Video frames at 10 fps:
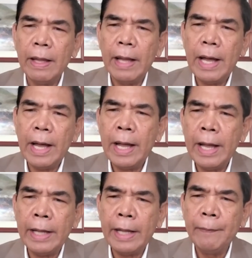
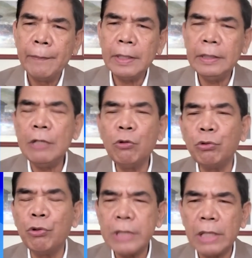ah,
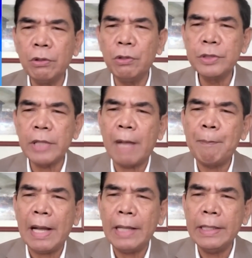dinugtong niya doon sa
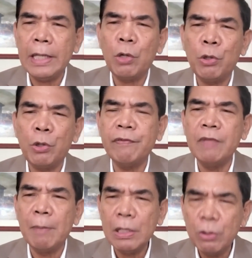kapakanan ng
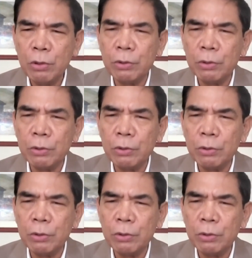OFW.